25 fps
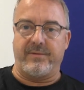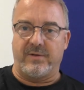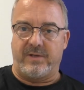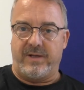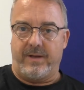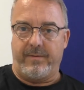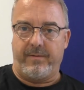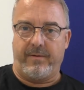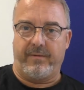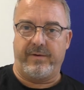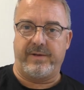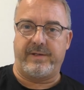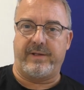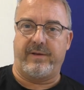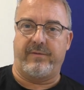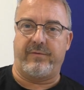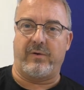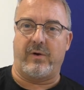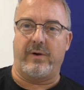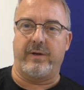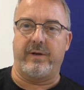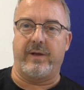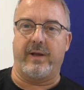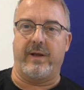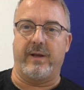Servus, liebe
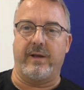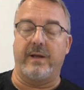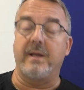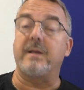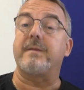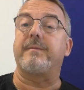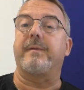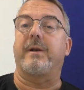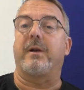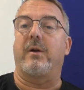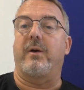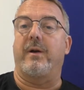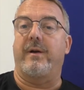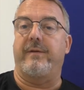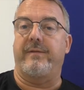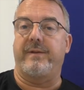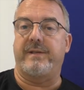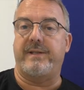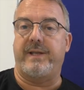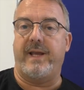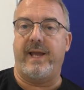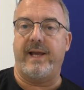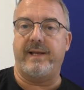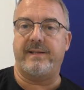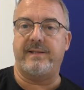Whisky-Freunde. Hier ist wieder euer
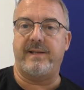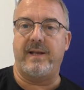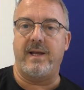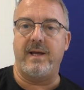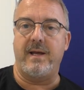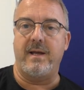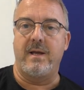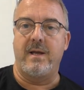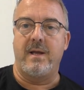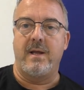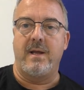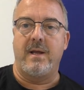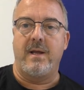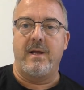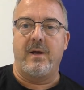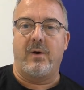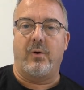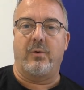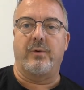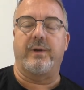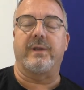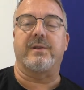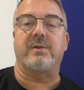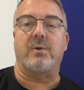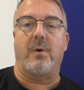Whisky-Häcksler
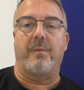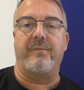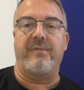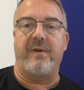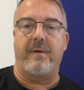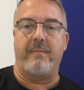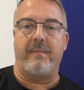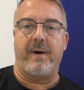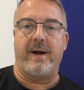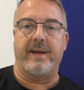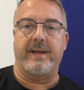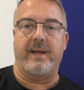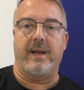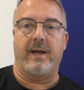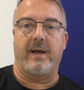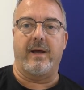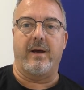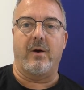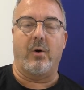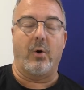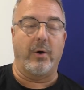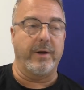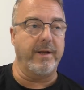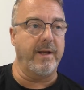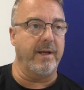und das Opfer meiner
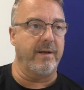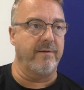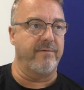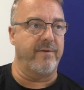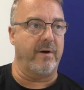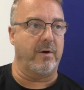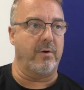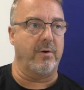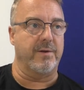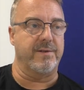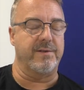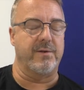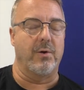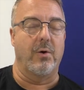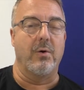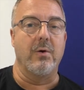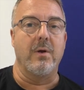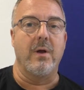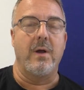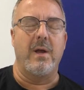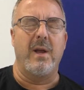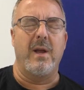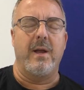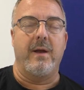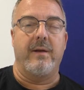heutigen
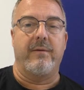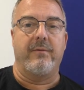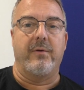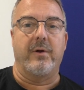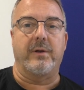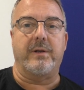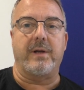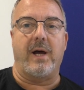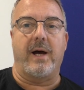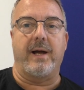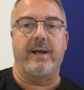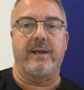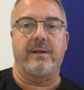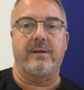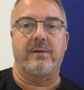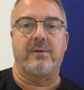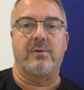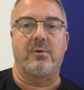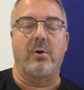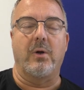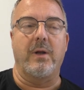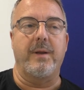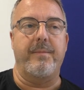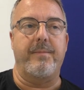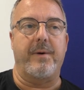Verkostung wird
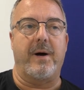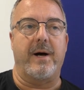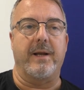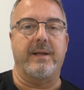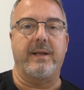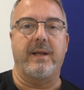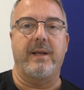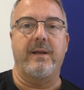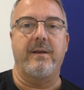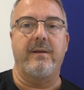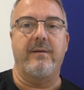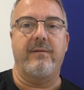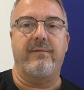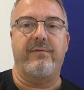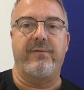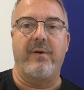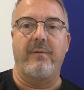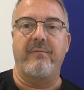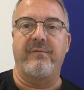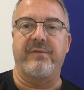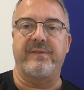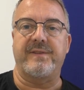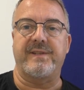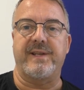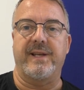ein Tullibardin
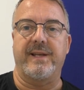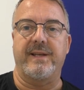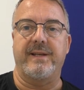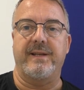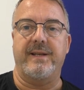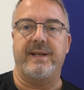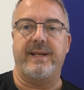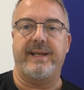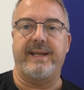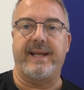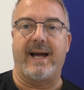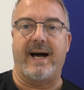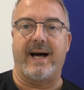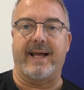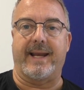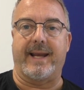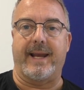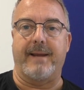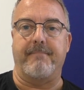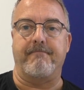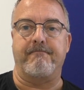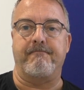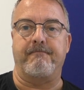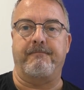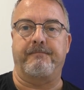15
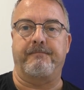Jahre.